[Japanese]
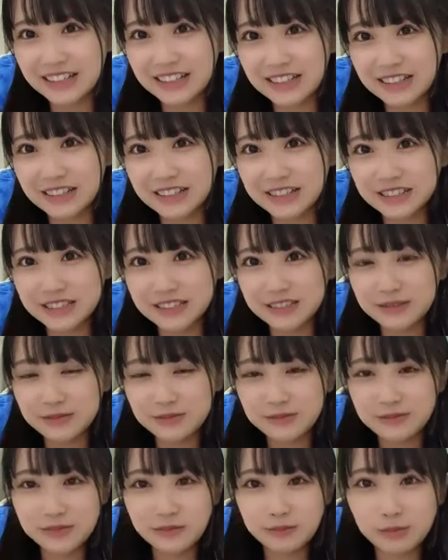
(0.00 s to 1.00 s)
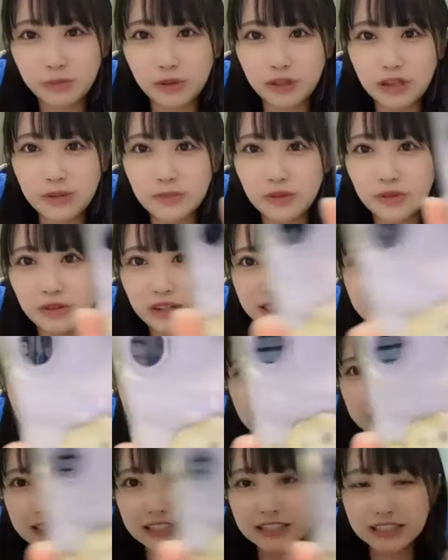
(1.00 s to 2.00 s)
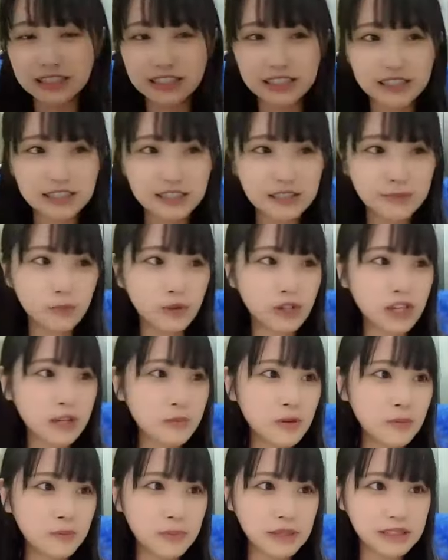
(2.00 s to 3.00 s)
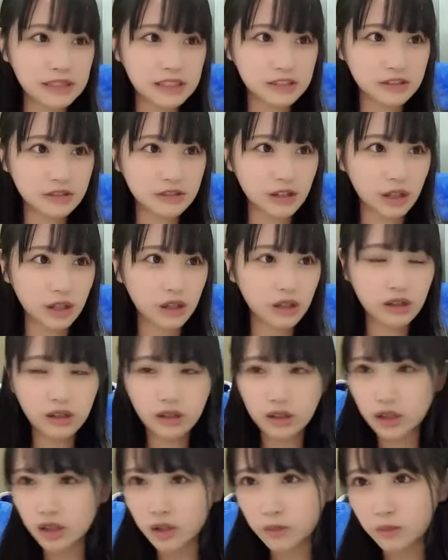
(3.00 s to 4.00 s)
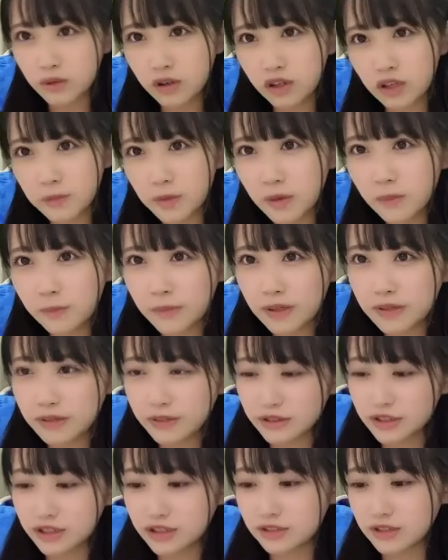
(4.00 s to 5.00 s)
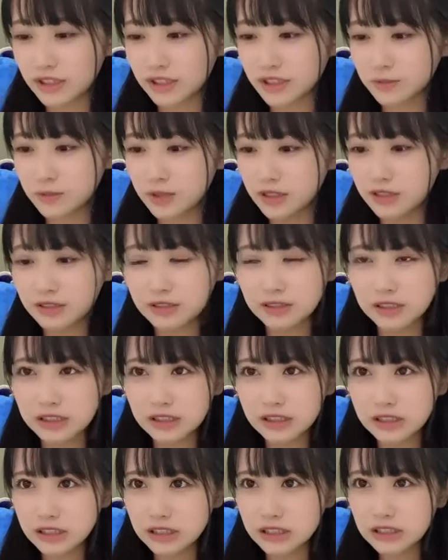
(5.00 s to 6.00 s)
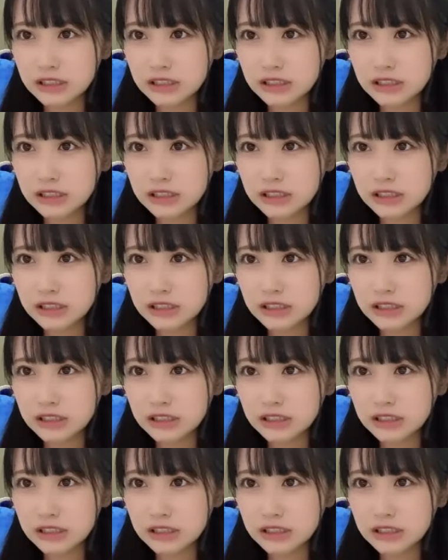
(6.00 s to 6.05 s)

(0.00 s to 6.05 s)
あれらしいポケモンが好きらしいポケモンパンでしょこれポケモンパンのシール集めてるらしい